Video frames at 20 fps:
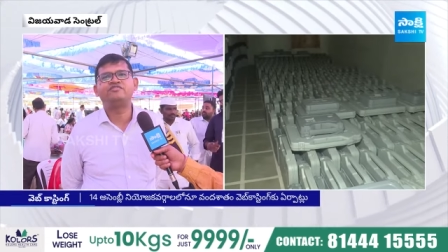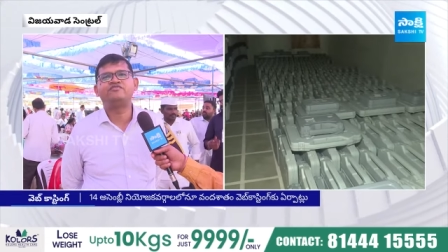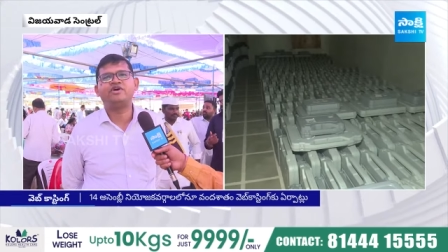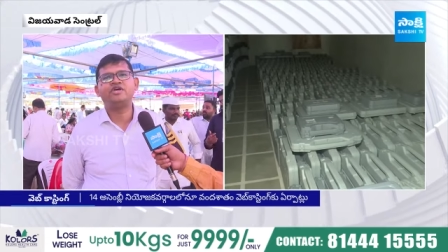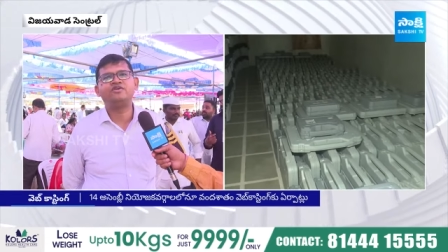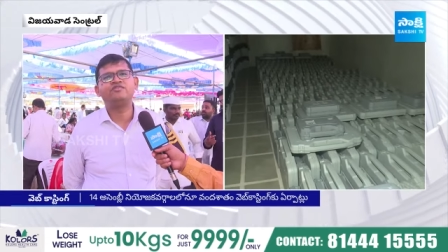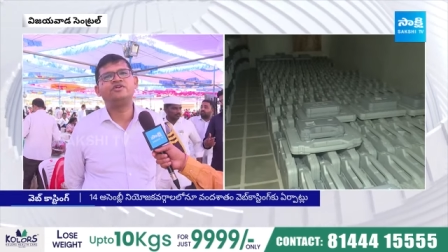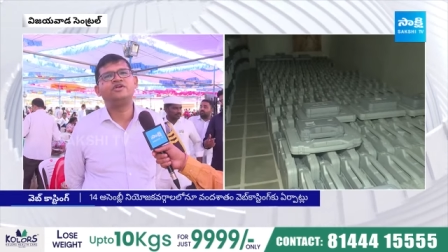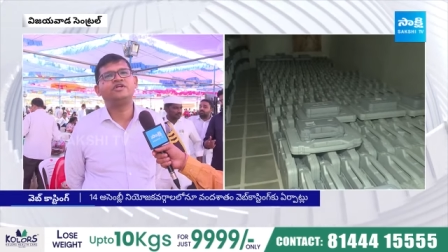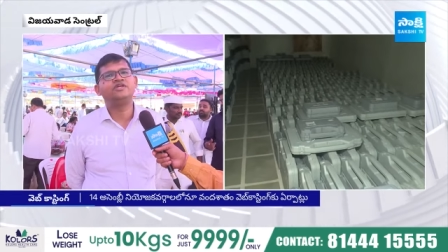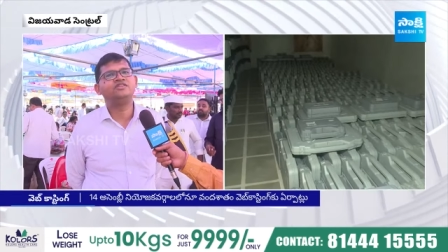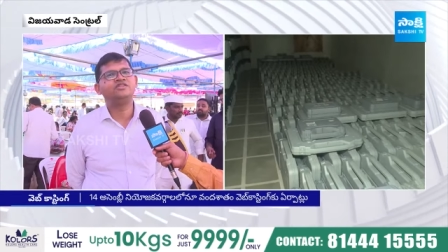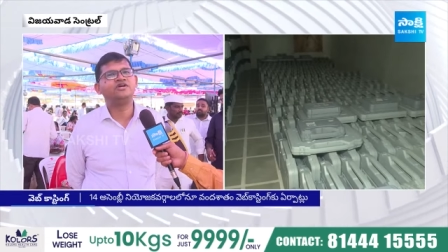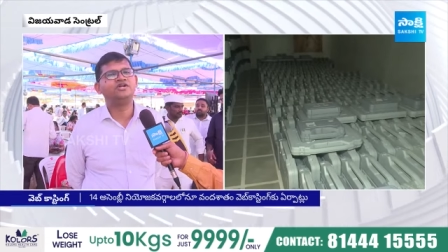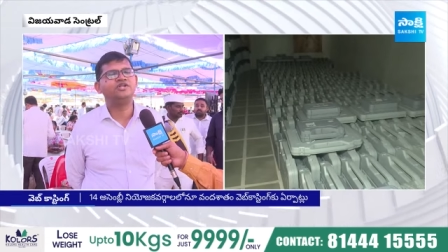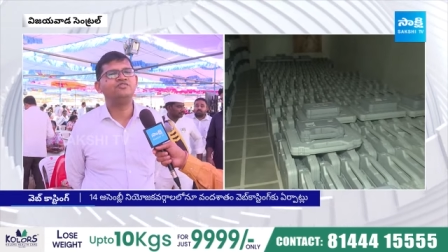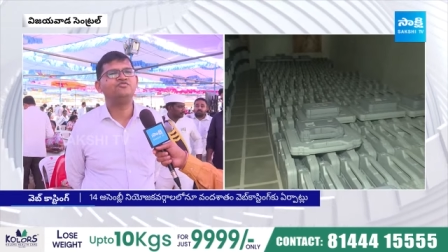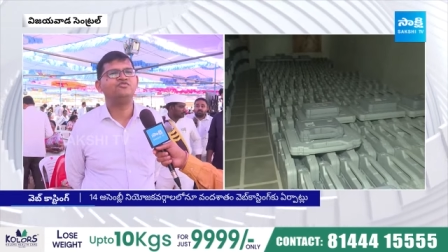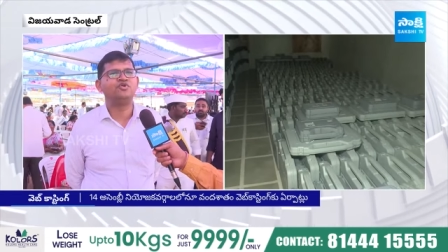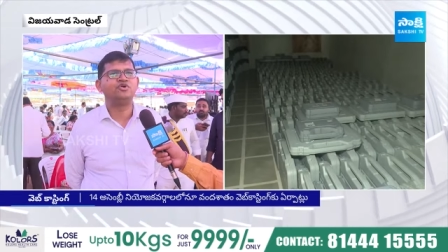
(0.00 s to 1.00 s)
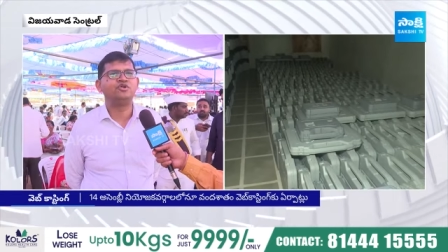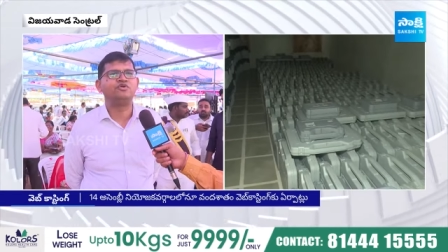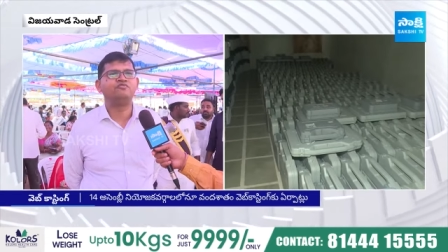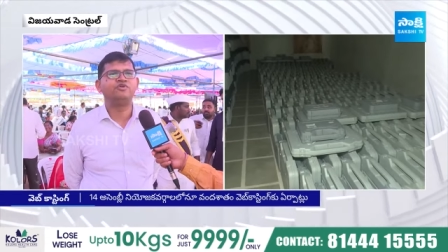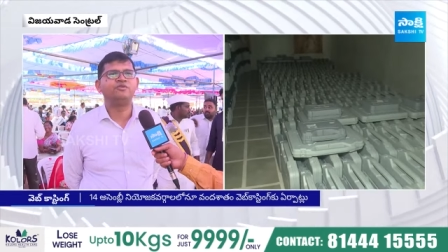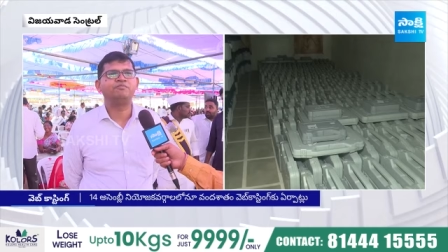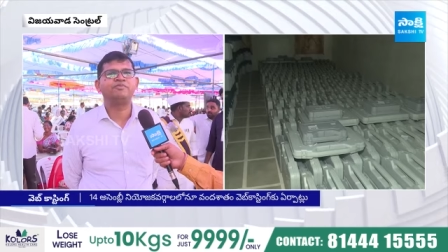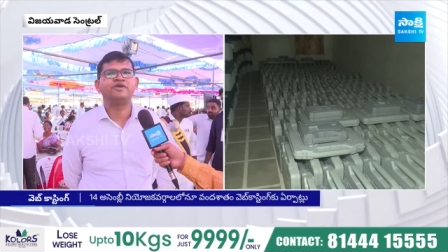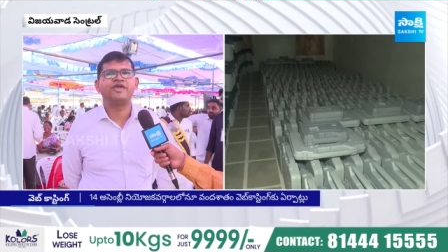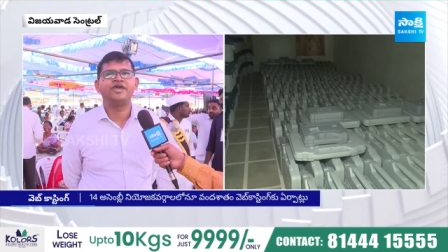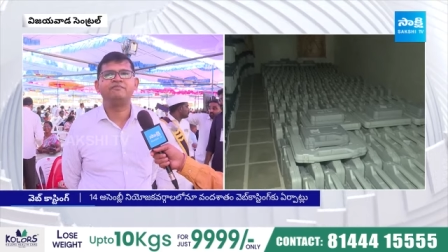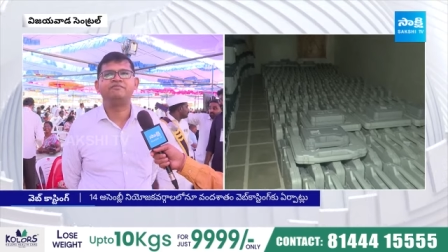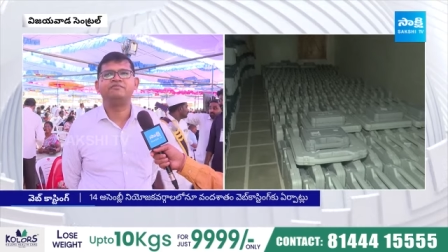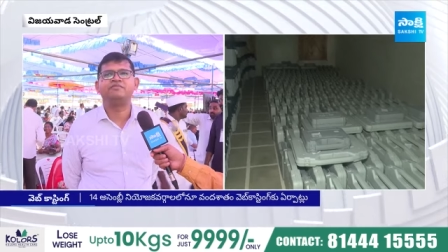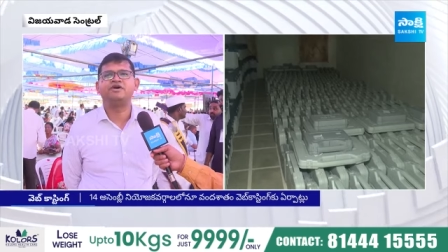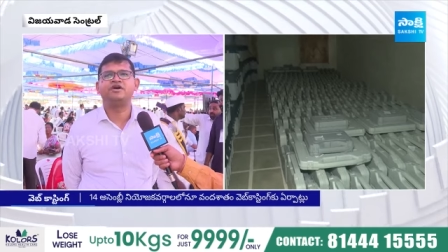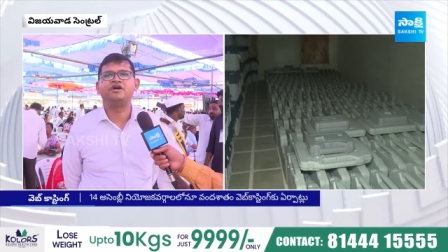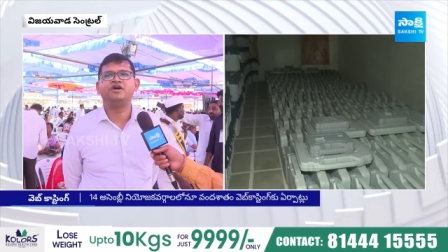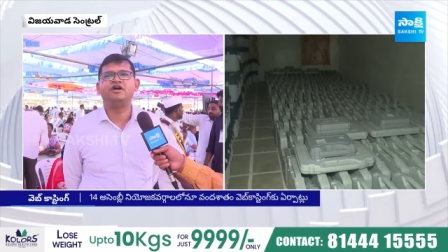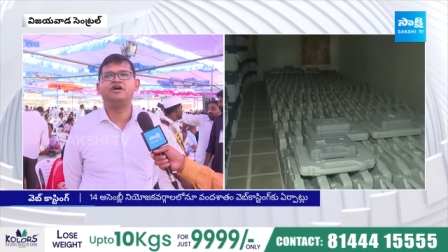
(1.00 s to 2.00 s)
ఫైవ్ హండ్రెడ్ అండ్ థర్టీ ఫోర్ వెబ్ క్యామ్
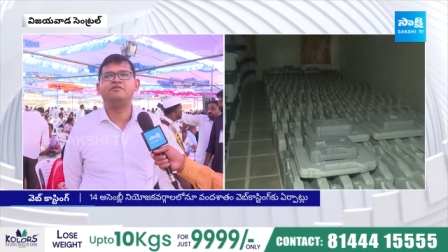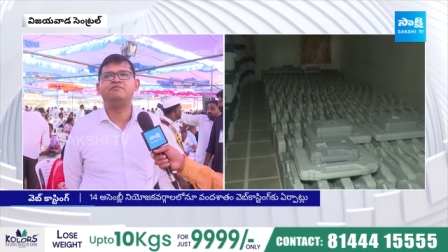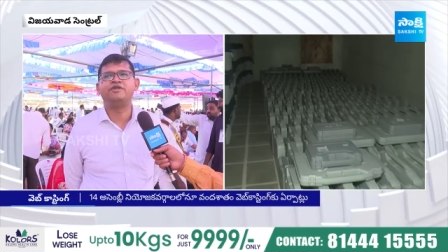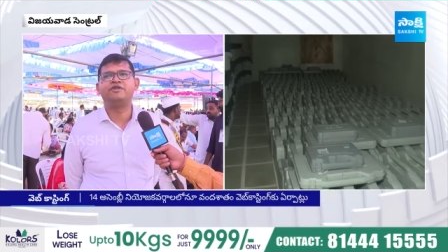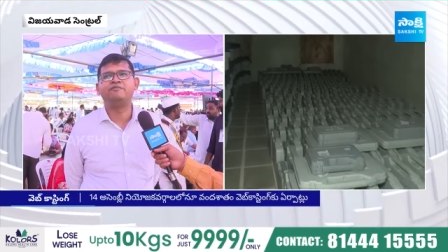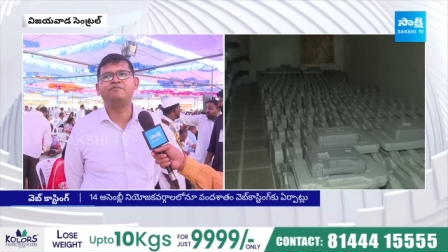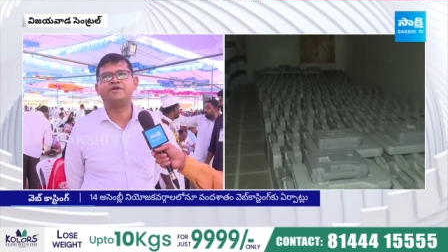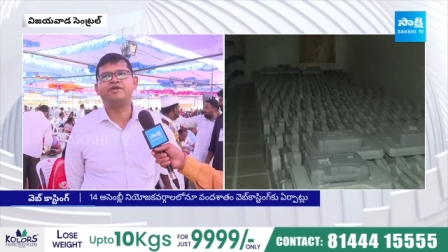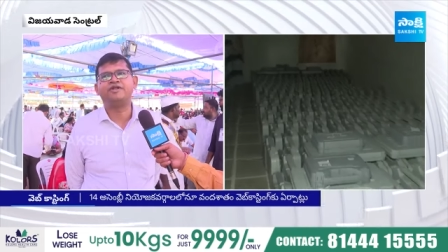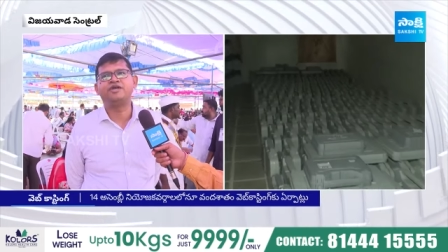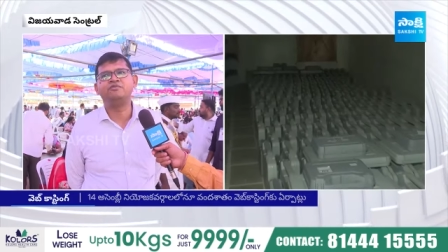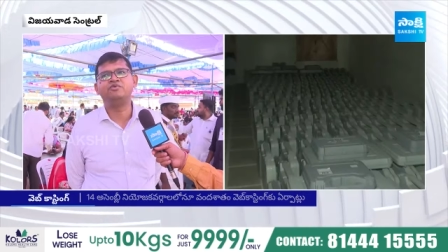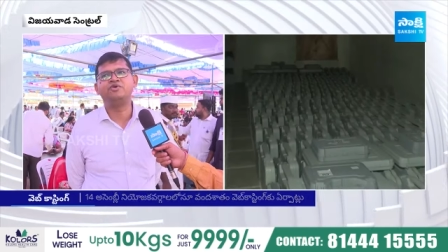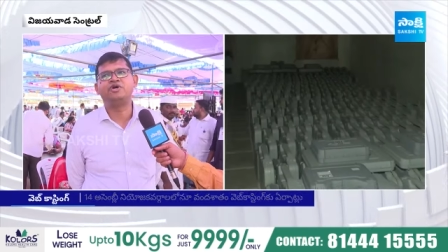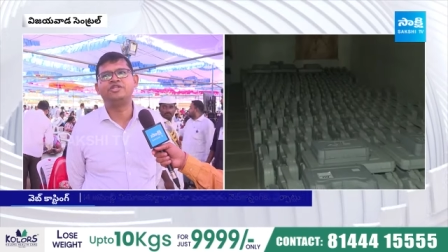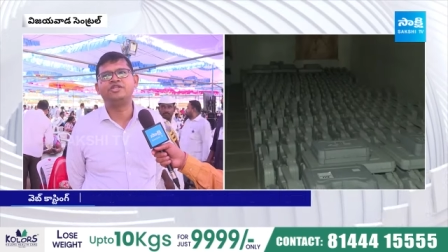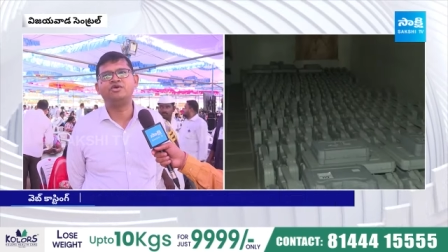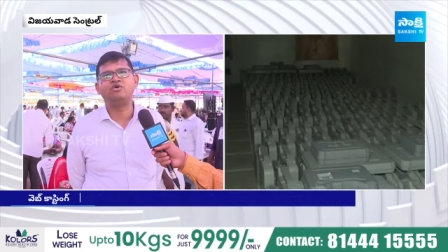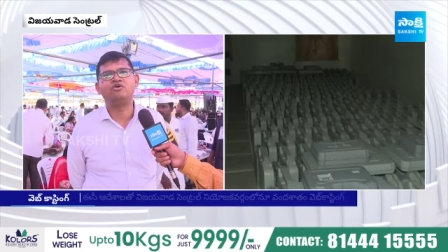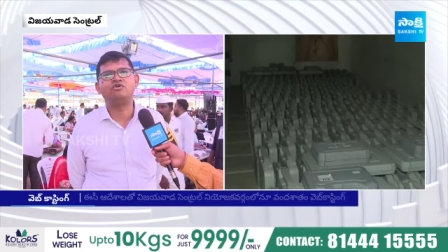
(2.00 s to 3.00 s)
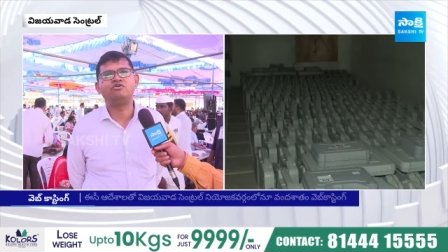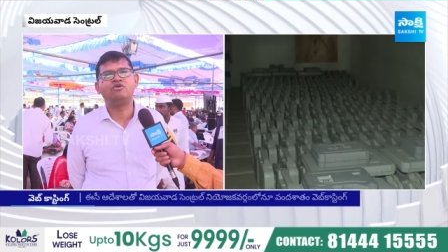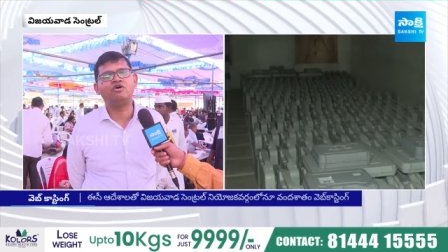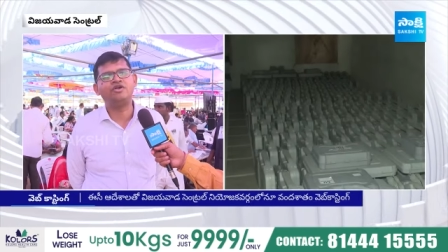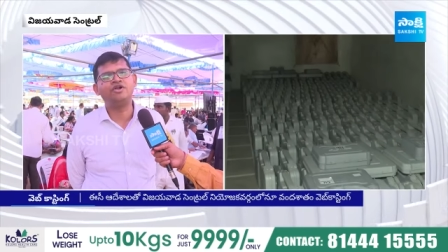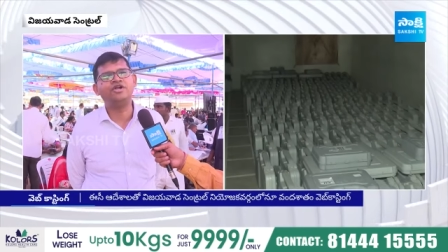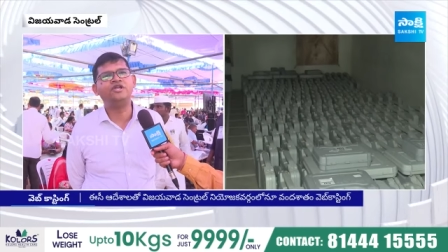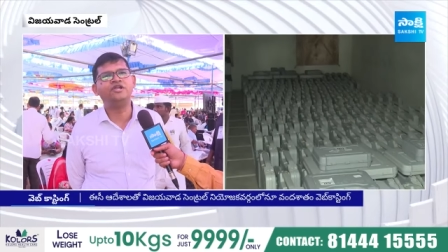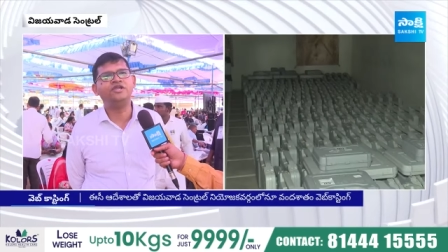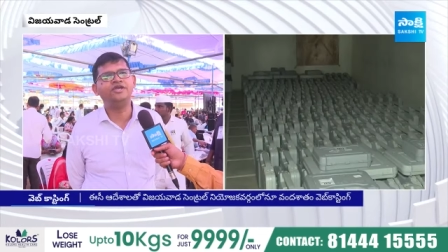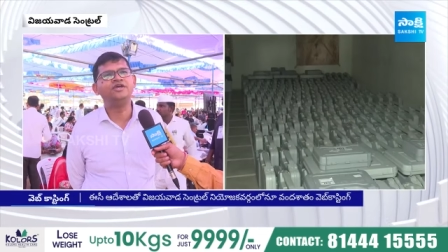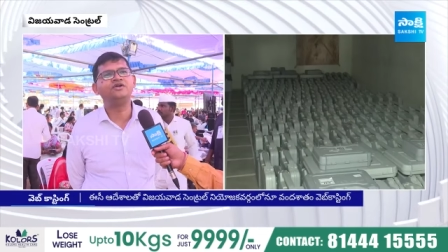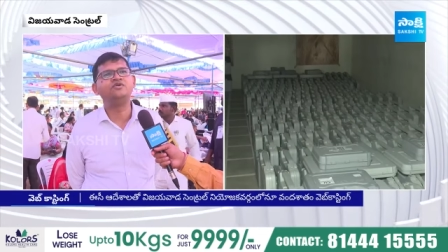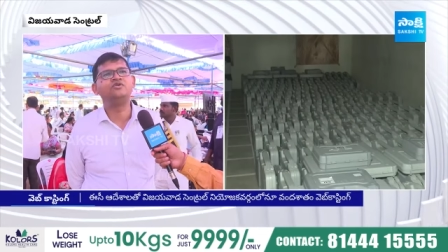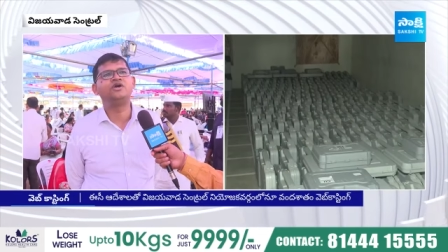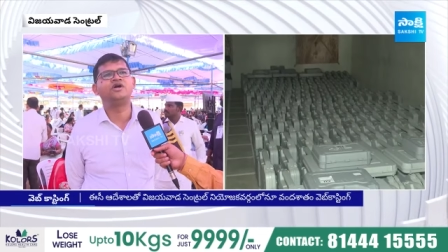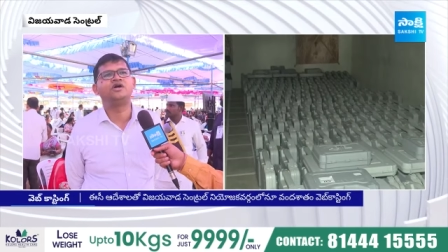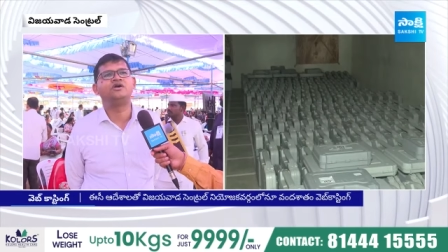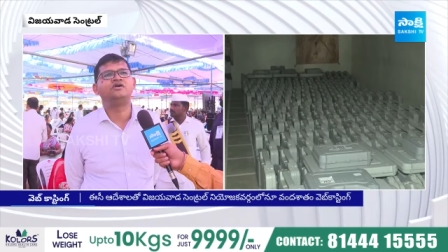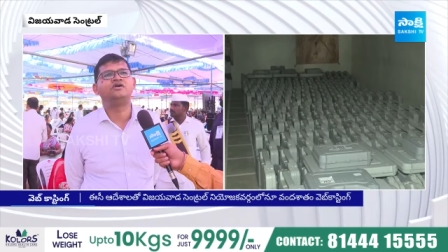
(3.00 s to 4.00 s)
మనం పెట్టాము అదే ఆల్రెడీ లింక్ కూడా